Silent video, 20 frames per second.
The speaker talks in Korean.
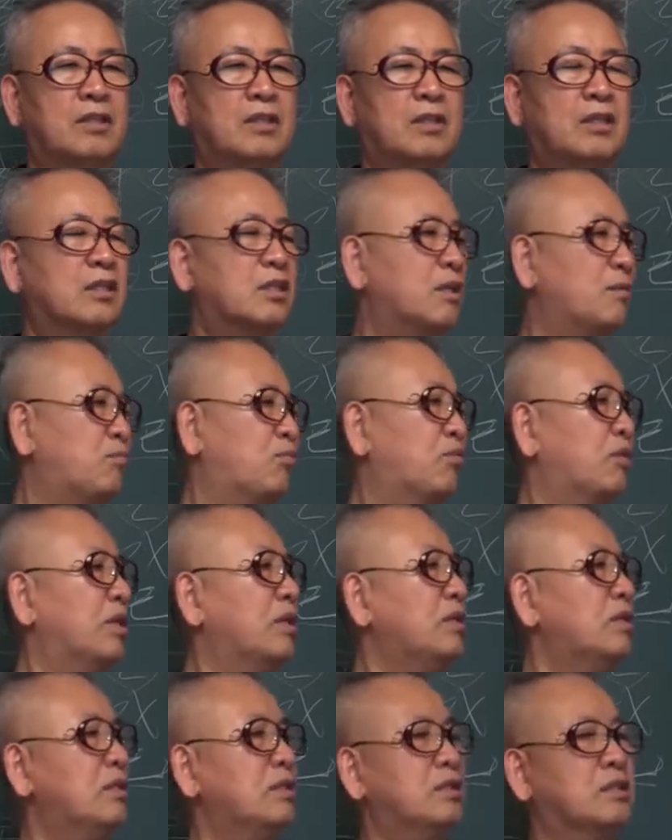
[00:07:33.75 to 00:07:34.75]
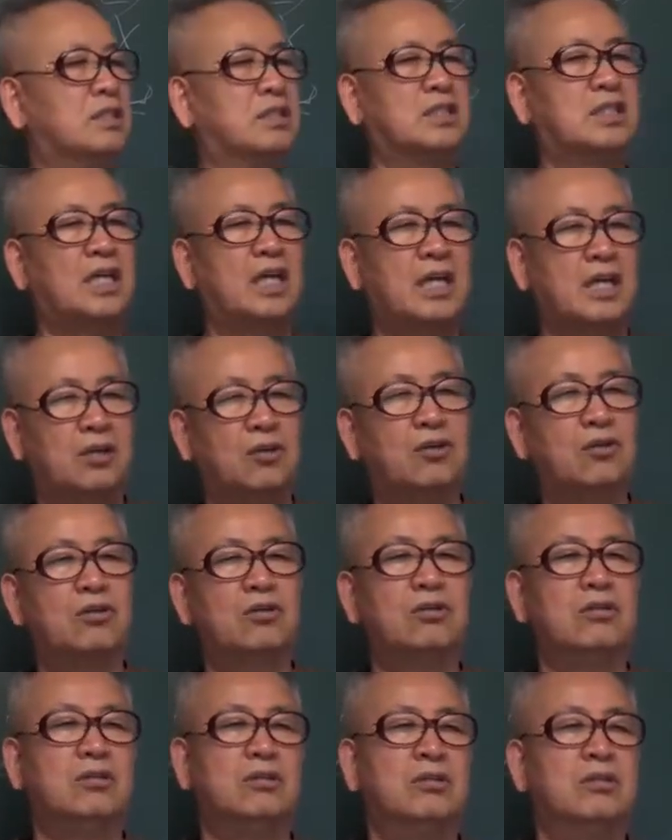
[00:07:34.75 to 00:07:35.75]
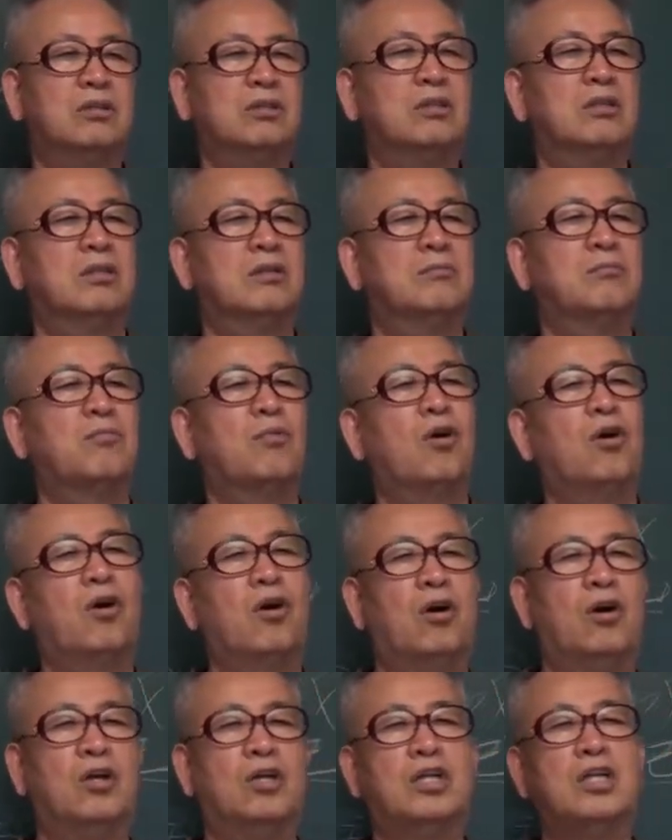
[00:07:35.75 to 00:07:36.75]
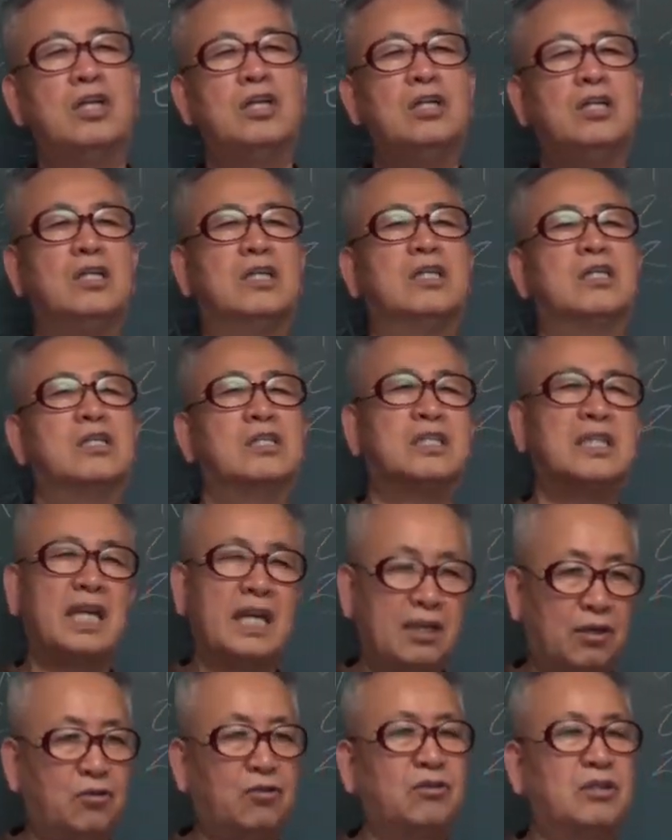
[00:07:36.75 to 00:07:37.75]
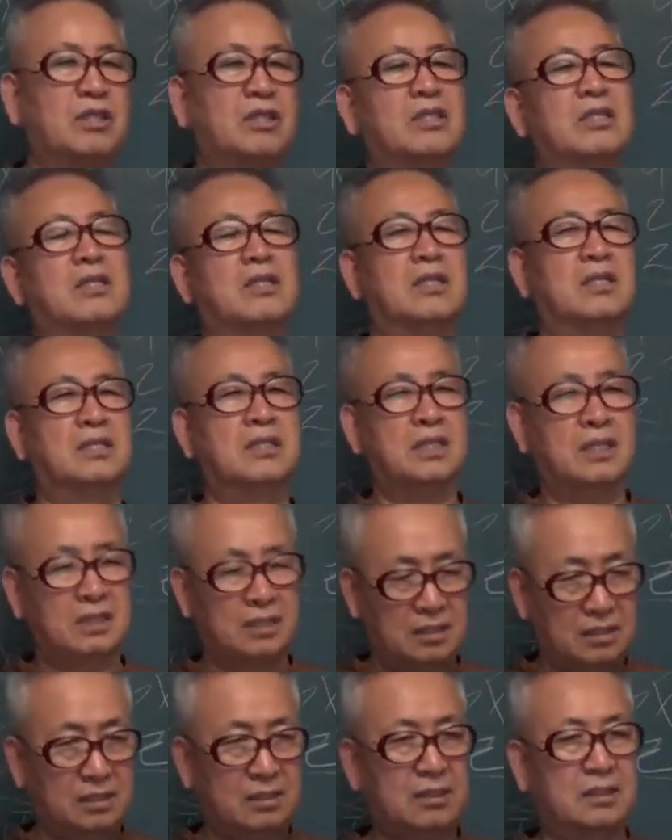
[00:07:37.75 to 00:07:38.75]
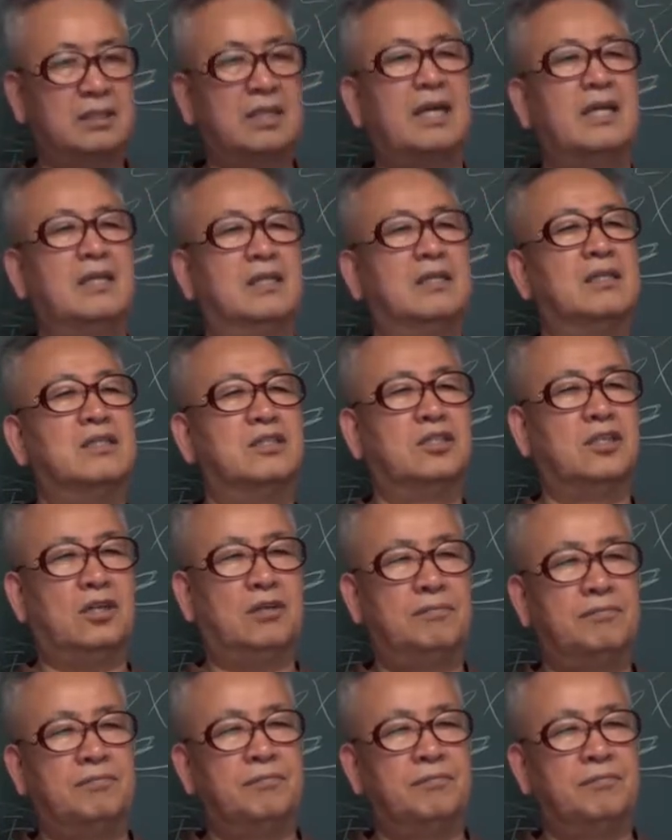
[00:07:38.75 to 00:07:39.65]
그러니까 브랜드 차용, 뭐 인력 차용 이런 걸 이제 그래서 이제 하는 거죠.